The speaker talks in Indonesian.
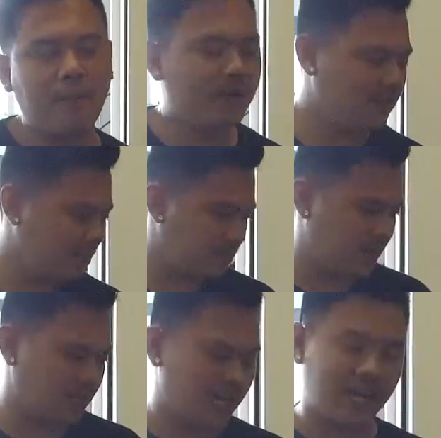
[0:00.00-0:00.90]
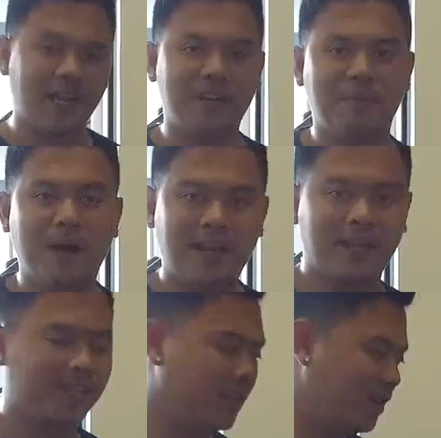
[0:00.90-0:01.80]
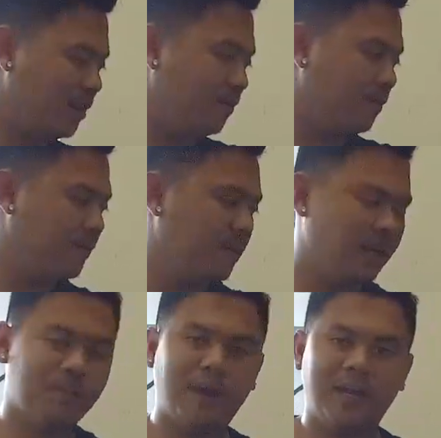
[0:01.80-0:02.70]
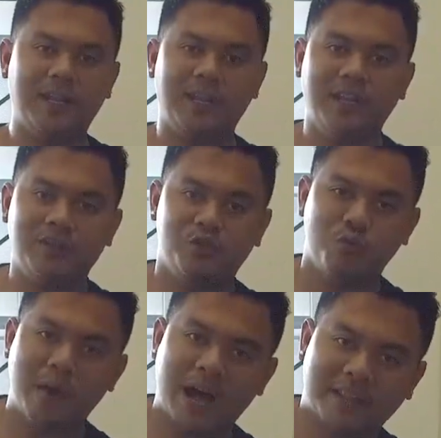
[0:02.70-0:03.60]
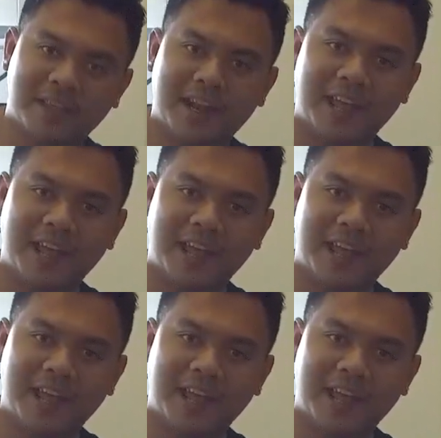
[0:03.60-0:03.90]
Apa sih sebenarnya yang ada di balik di balik jubah